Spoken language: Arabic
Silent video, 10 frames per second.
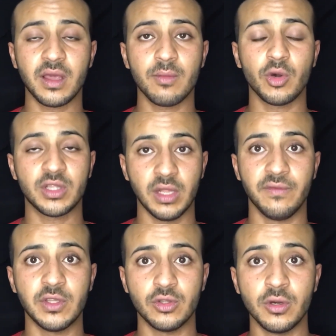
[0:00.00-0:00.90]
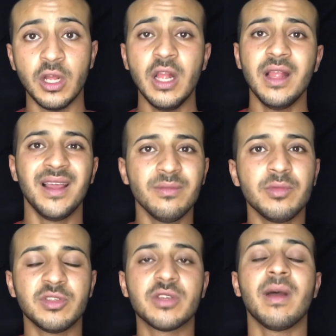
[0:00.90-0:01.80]
بوقت الفيديو
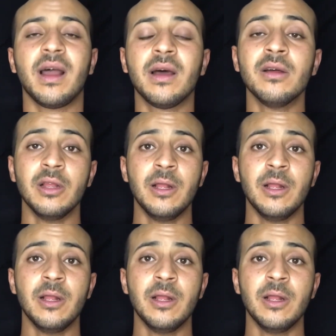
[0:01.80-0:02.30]
المهم يا جماعه